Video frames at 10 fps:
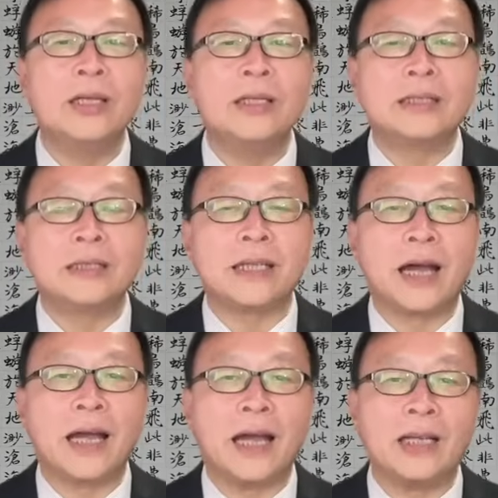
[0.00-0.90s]
是
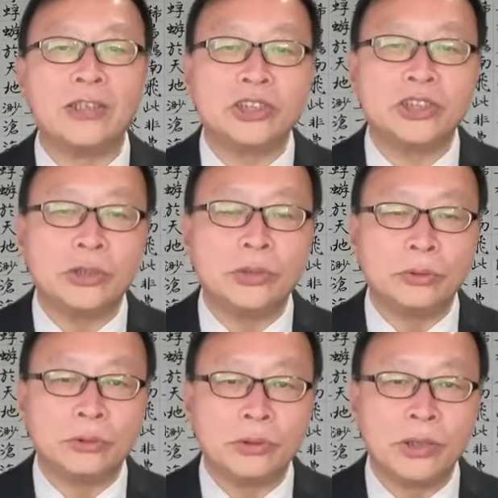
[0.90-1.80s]
他呀嗅
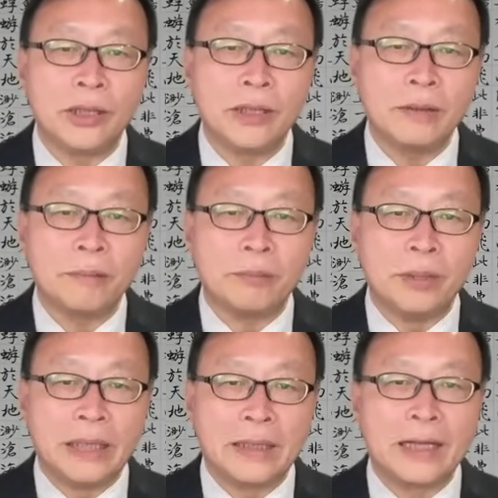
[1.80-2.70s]
觉
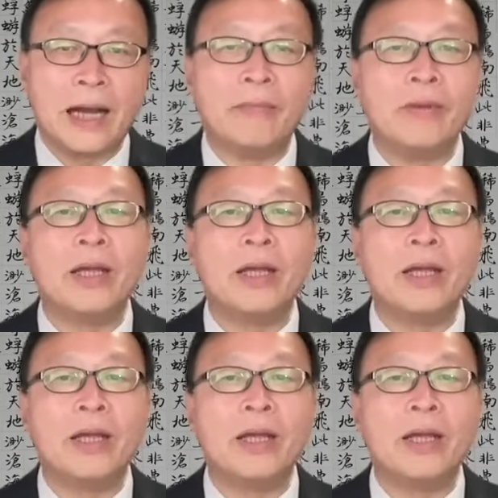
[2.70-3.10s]
敏感，